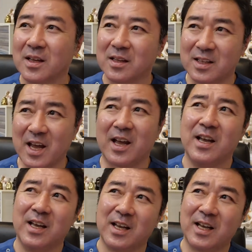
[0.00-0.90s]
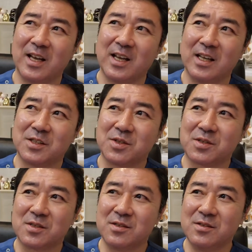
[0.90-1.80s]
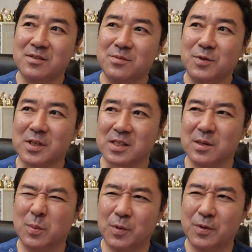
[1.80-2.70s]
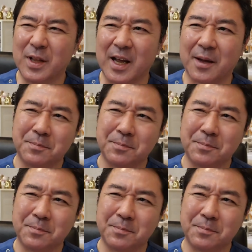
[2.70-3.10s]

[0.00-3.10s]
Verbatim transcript: で、えー、頭痛もですね、もうね、